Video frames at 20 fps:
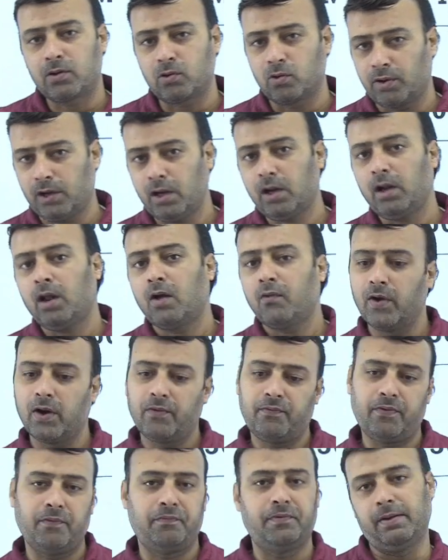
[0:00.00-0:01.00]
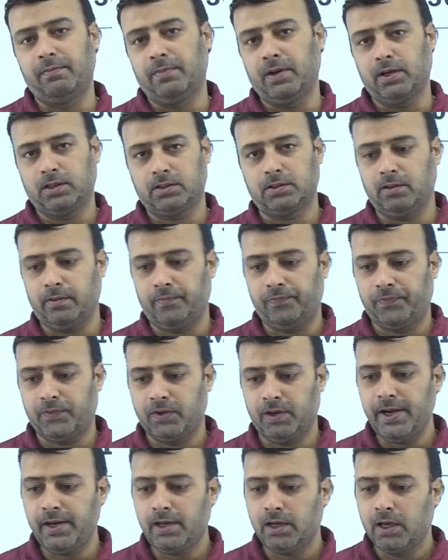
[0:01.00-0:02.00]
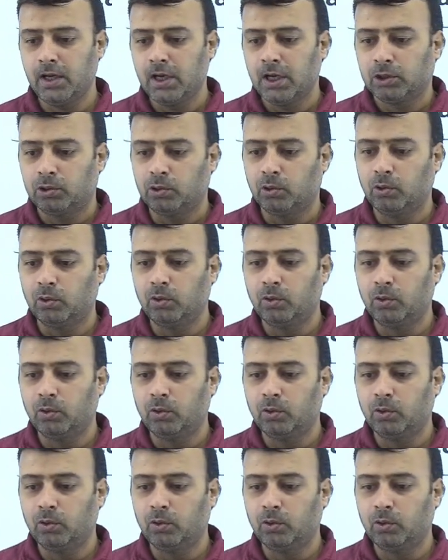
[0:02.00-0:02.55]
टोटल 150 मार्क्स का राइट तो